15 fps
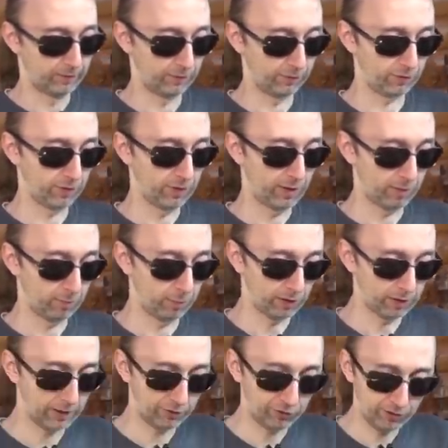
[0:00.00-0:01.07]
Значит,
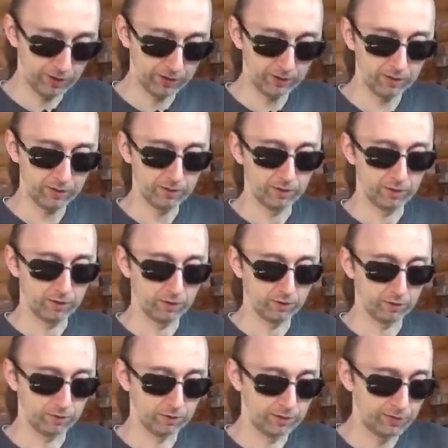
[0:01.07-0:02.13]
баклажаны
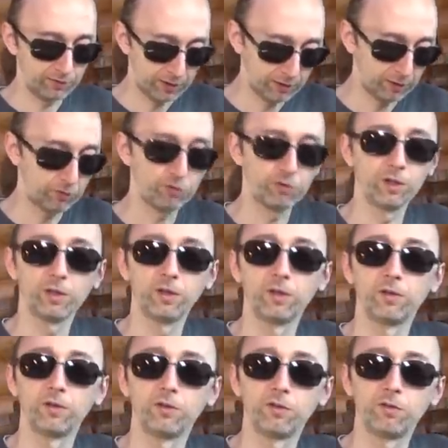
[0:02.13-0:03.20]
э,
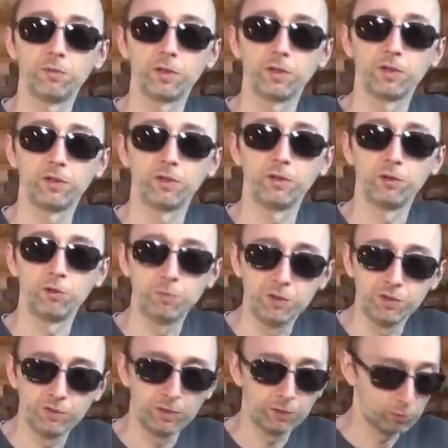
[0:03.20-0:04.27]
достаточно светолюбивая